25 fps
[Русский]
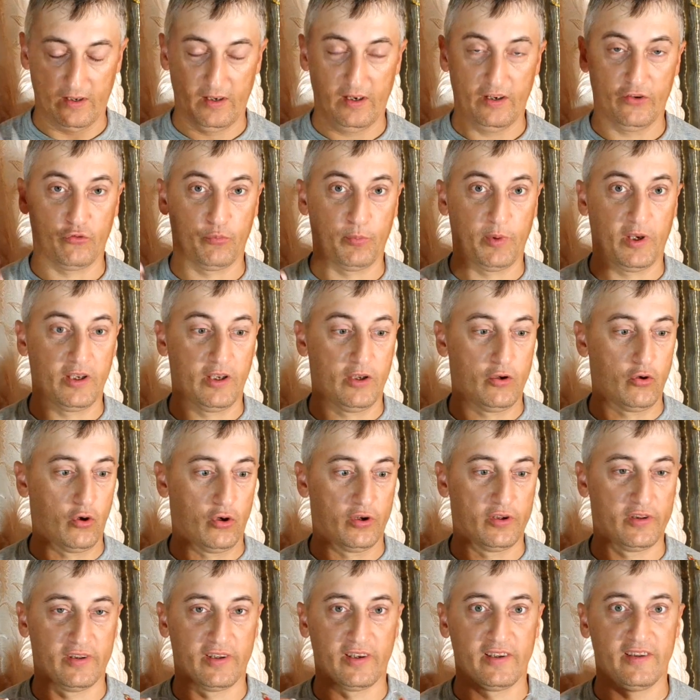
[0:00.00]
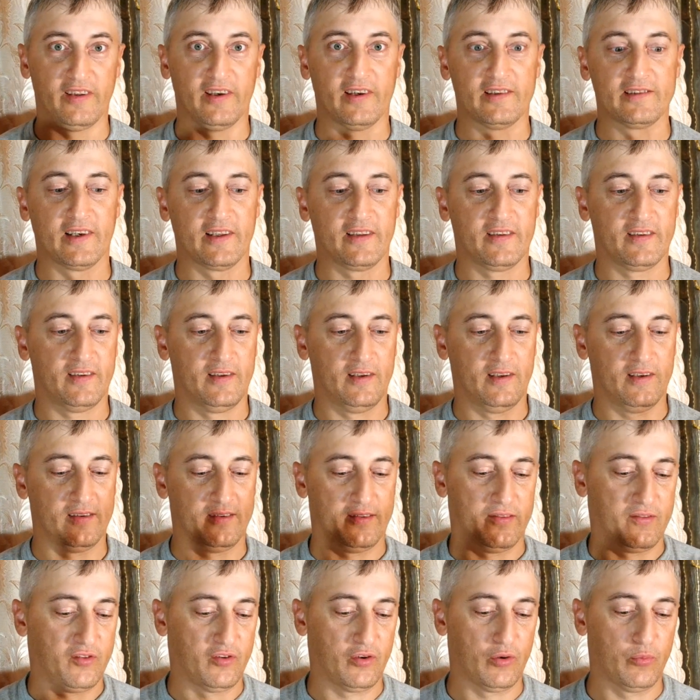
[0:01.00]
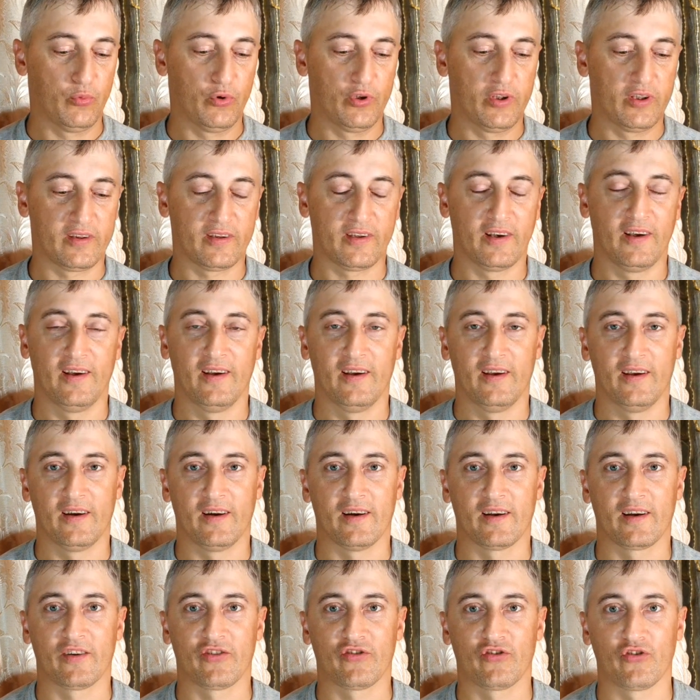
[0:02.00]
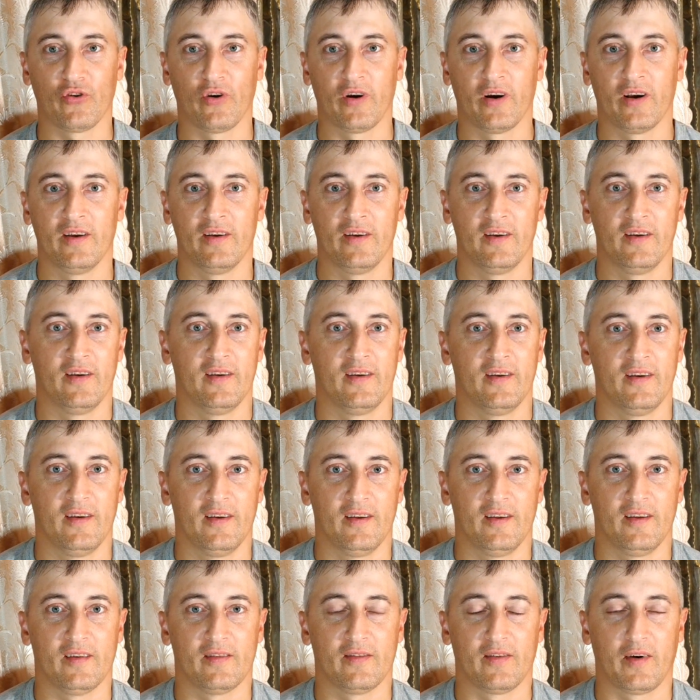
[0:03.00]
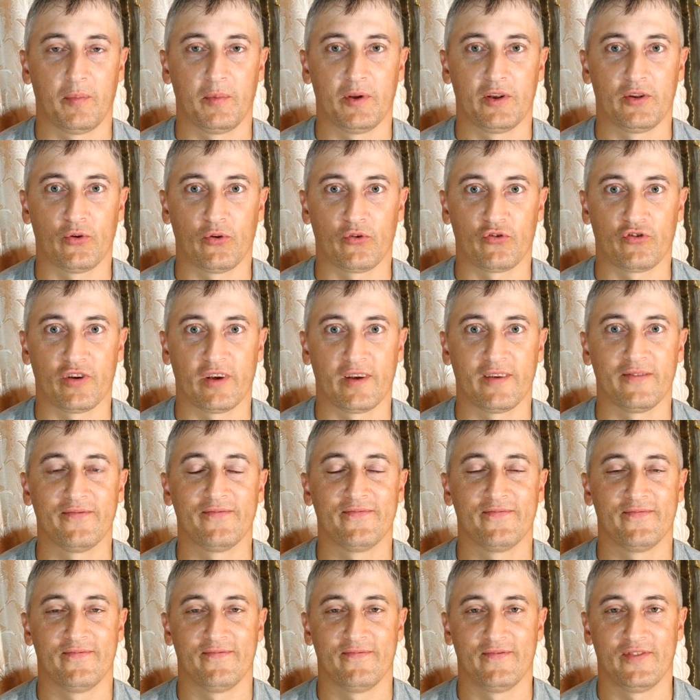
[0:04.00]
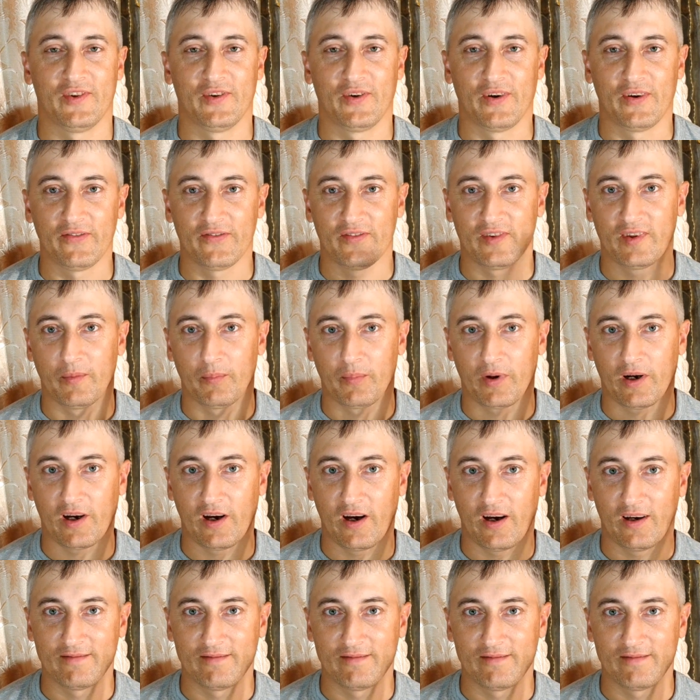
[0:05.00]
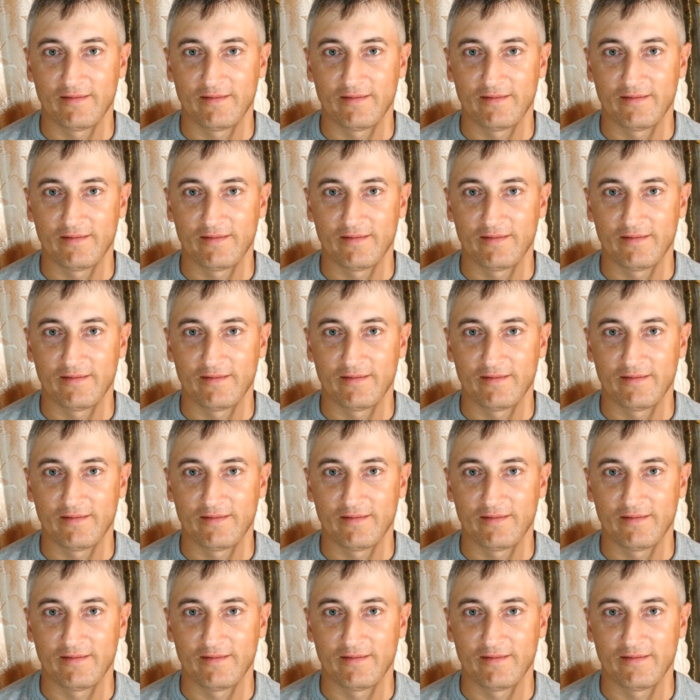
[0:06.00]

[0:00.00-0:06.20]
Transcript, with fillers: лишь бы ее доделать, и все будет хорошо, и с вами тоже. Все, всем пока.